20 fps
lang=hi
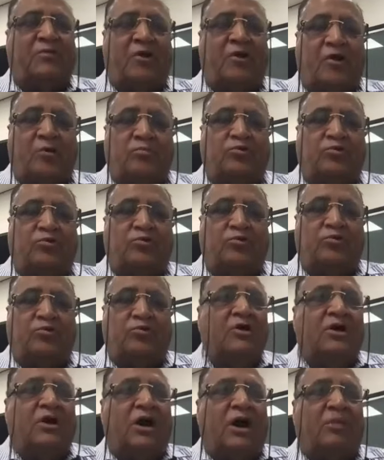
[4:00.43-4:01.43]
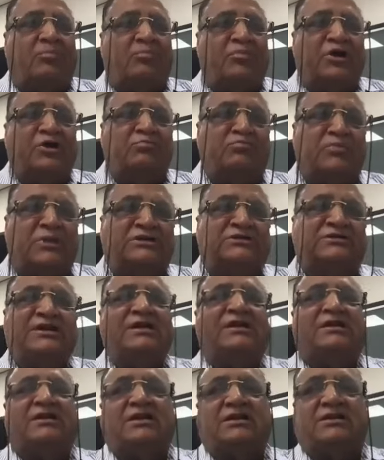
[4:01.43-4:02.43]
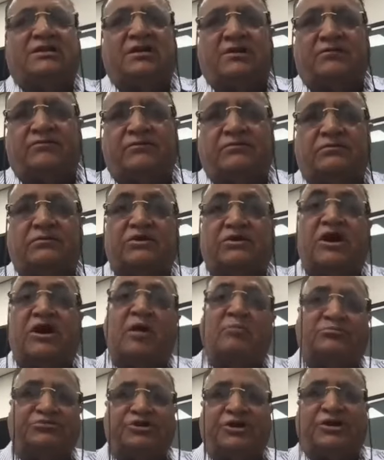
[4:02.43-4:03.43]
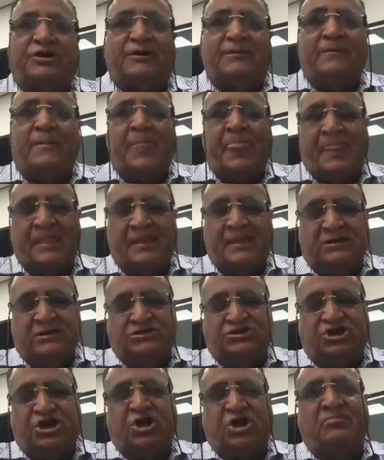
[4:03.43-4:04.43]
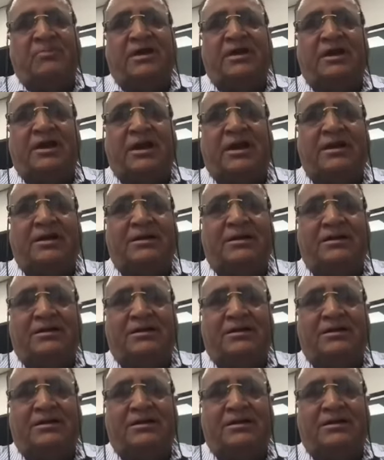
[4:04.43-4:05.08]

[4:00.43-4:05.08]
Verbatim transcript: बिलावल भुट्टो अपनी मंजिल की तरफ गामजन है चेयरमैन ने